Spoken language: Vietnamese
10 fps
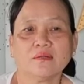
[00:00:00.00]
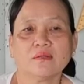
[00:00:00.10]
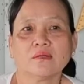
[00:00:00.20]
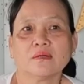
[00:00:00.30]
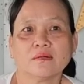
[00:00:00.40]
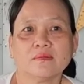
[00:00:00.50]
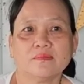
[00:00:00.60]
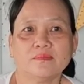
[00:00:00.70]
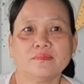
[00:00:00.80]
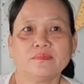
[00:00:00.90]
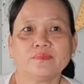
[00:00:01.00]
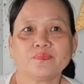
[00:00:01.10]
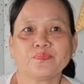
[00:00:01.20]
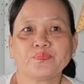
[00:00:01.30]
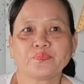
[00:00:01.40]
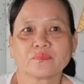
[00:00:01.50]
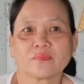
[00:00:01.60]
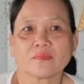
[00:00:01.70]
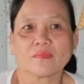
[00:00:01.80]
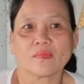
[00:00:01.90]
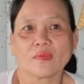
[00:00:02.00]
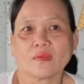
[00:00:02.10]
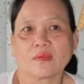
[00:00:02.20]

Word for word: nhờ, có gia trưởng rồi có